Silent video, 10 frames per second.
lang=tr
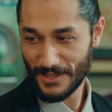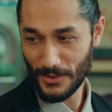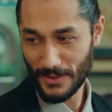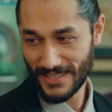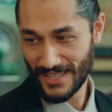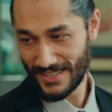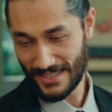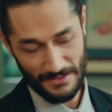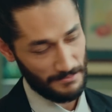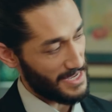zor idare
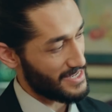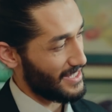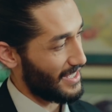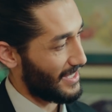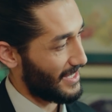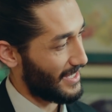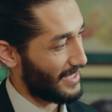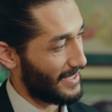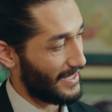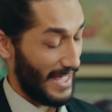ederdim bence de.
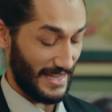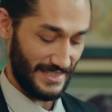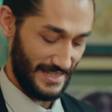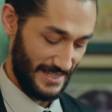Hadi